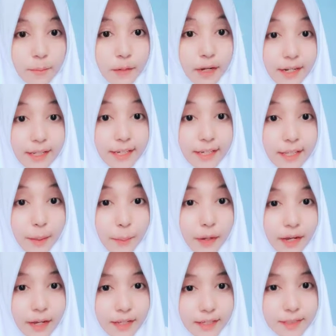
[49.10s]
Mari kita
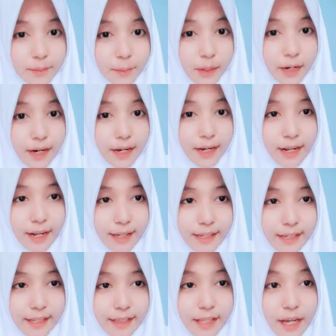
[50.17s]
bahas
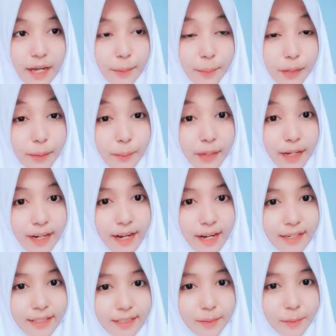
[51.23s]
mengenai tahapan
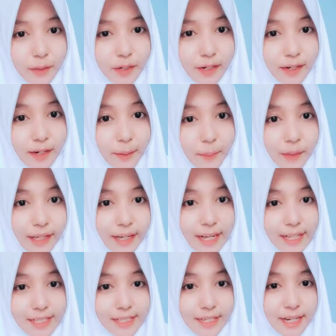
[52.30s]
mekanisme
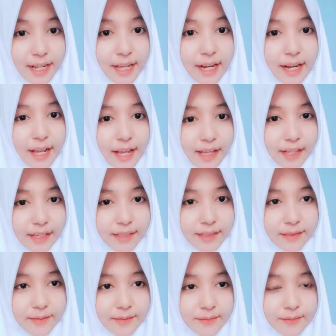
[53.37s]
replikasi DNA.
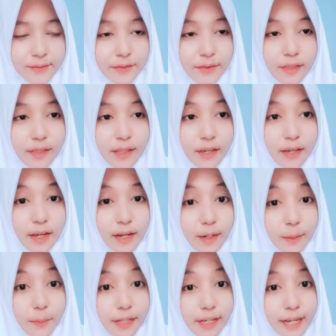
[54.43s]

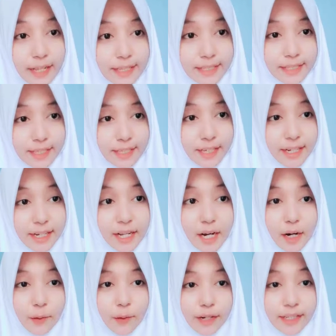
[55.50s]
Replikasi
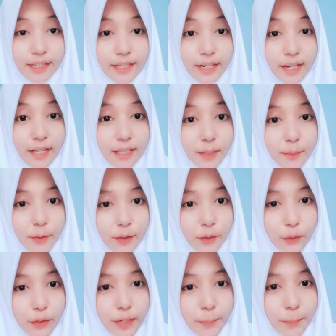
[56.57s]
diawali dengan
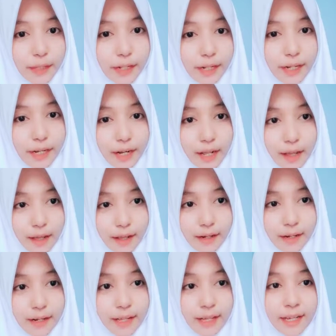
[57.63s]
terbentuknya
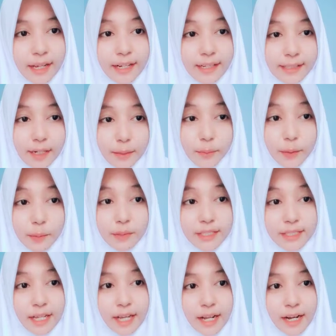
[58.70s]
pilinan dan
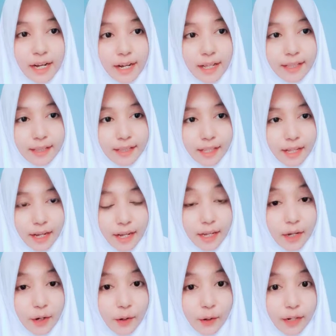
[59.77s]
pemisahan
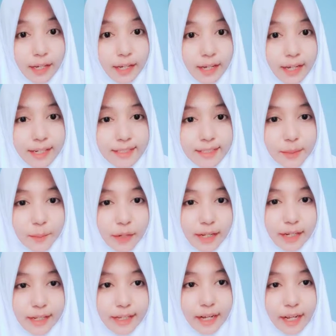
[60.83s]
rantai oleh enzim
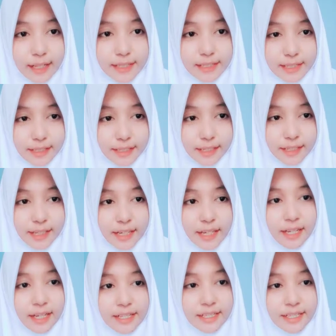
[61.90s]
helikase
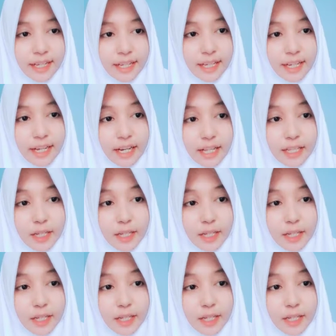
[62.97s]
sehingga